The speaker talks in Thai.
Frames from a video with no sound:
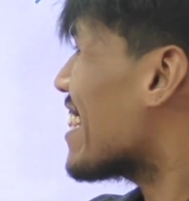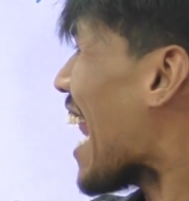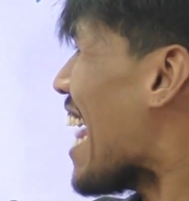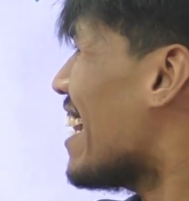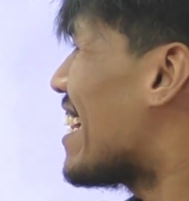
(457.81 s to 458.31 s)

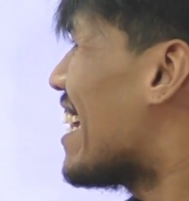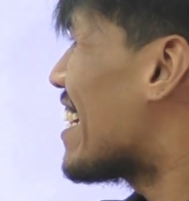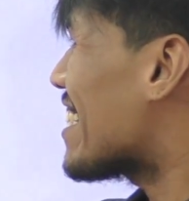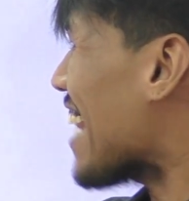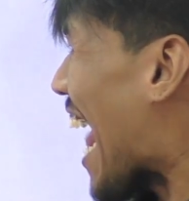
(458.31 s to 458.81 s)
แตร่น
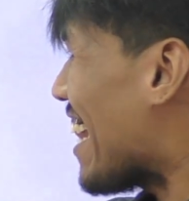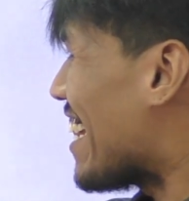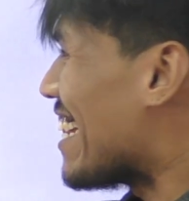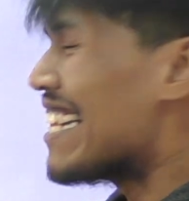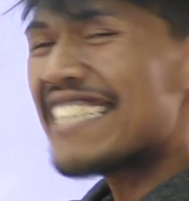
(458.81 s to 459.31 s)
แตร่น
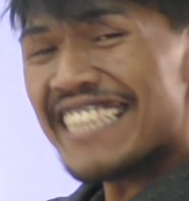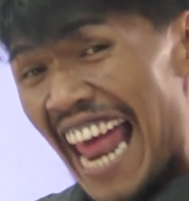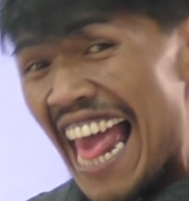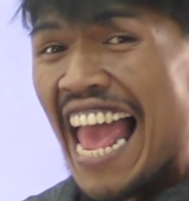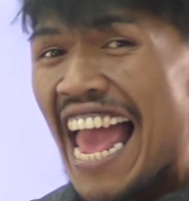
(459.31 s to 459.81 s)

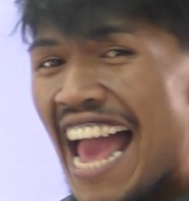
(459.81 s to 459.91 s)
แต่